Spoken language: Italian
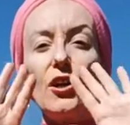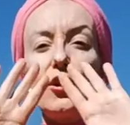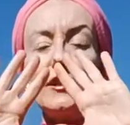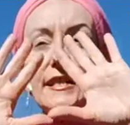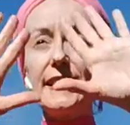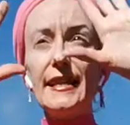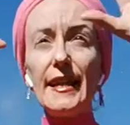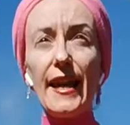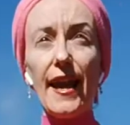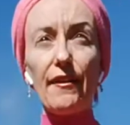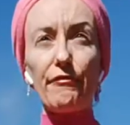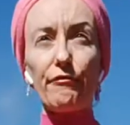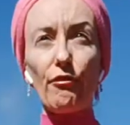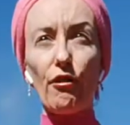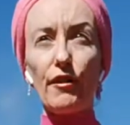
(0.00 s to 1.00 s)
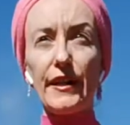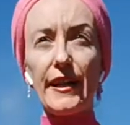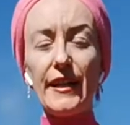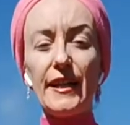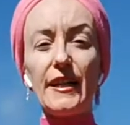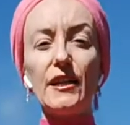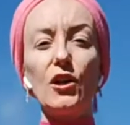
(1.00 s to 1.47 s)
così è
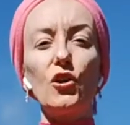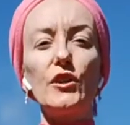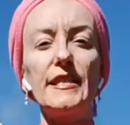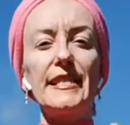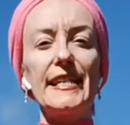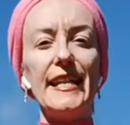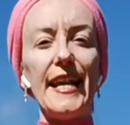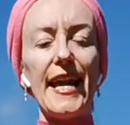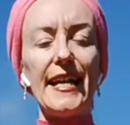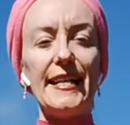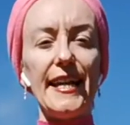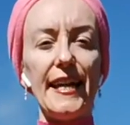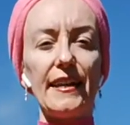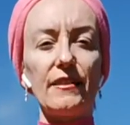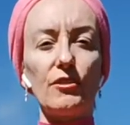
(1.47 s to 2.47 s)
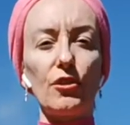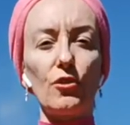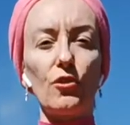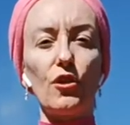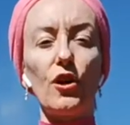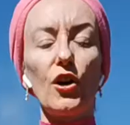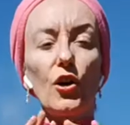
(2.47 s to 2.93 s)
fuori, così è
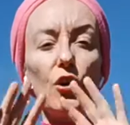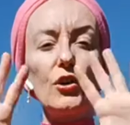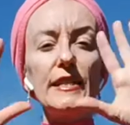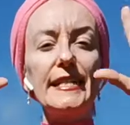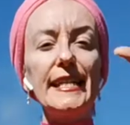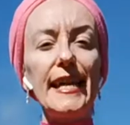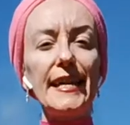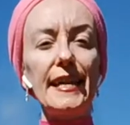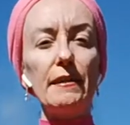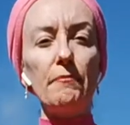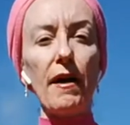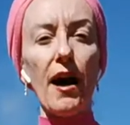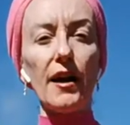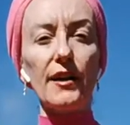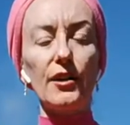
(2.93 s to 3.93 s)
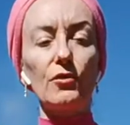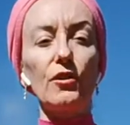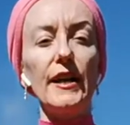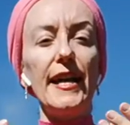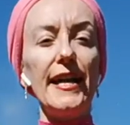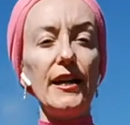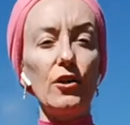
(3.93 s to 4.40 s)
dentro, così è nel
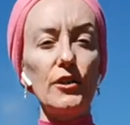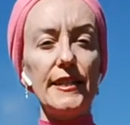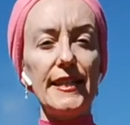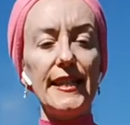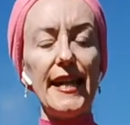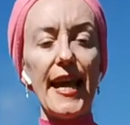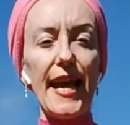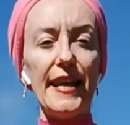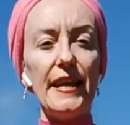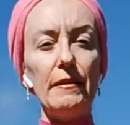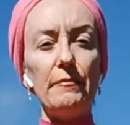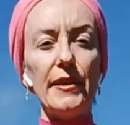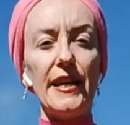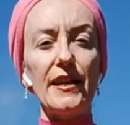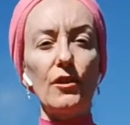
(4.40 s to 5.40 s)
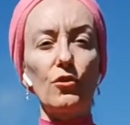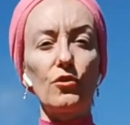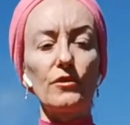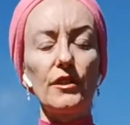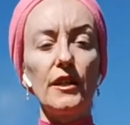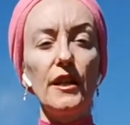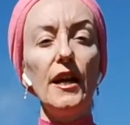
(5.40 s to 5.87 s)
macro e così è nel
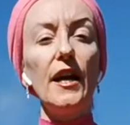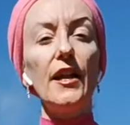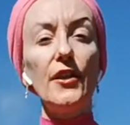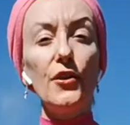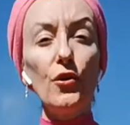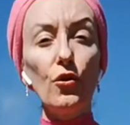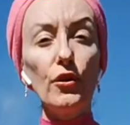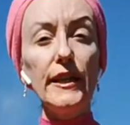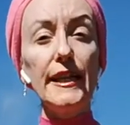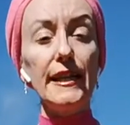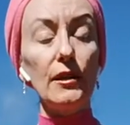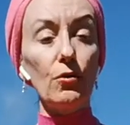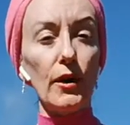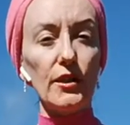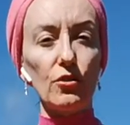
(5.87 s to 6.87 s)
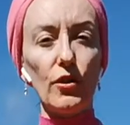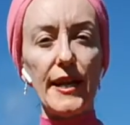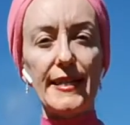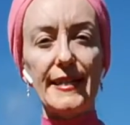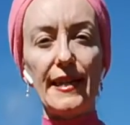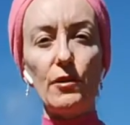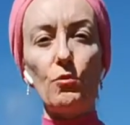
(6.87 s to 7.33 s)
micro. Noi, in quanto
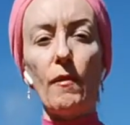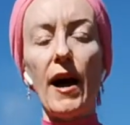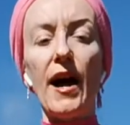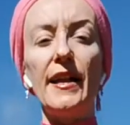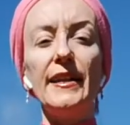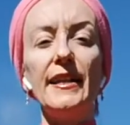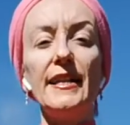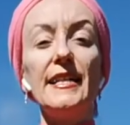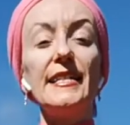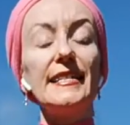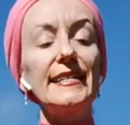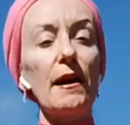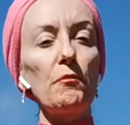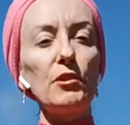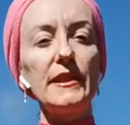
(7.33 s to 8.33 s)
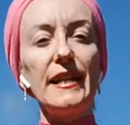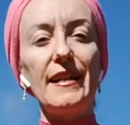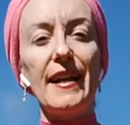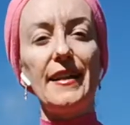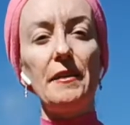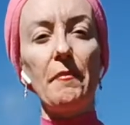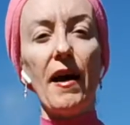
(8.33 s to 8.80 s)
esseri umani, siamo
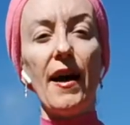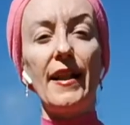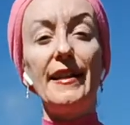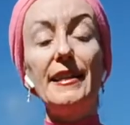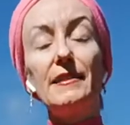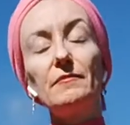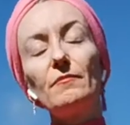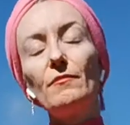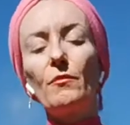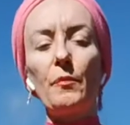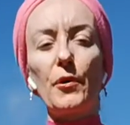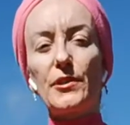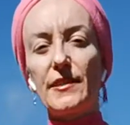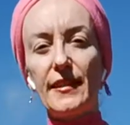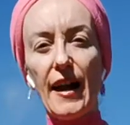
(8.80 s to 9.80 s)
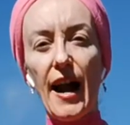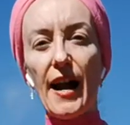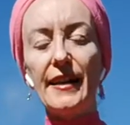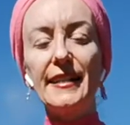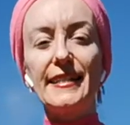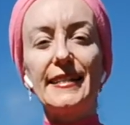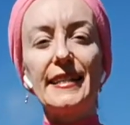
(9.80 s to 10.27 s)
degli animali un po'
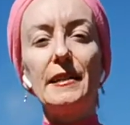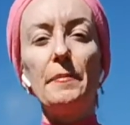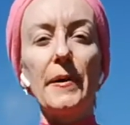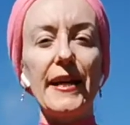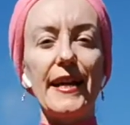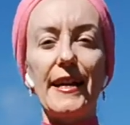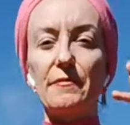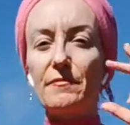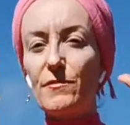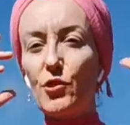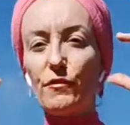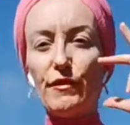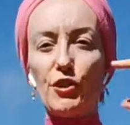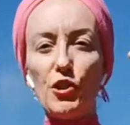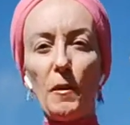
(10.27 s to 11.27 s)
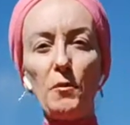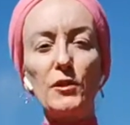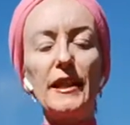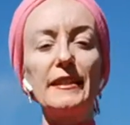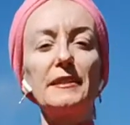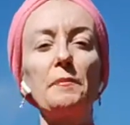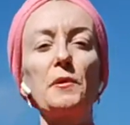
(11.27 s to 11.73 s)
strani, sì, perché ci
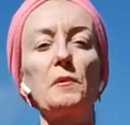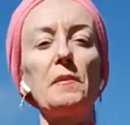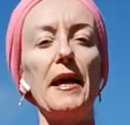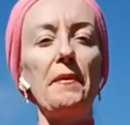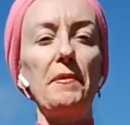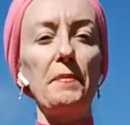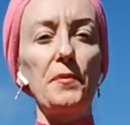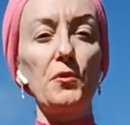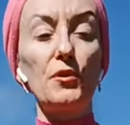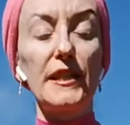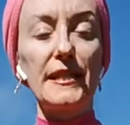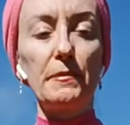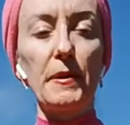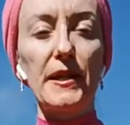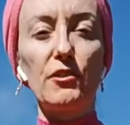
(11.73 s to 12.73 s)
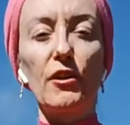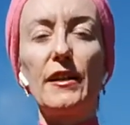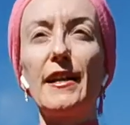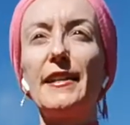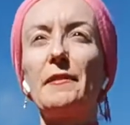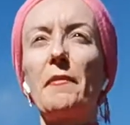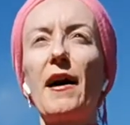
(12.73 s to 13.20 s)
facciamo tanti problemi in più rispetto
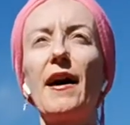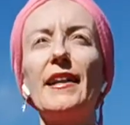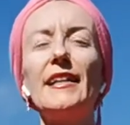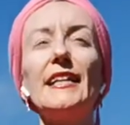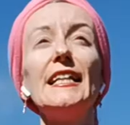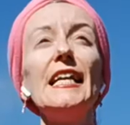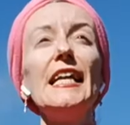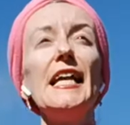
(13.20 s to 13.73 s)
agli animali,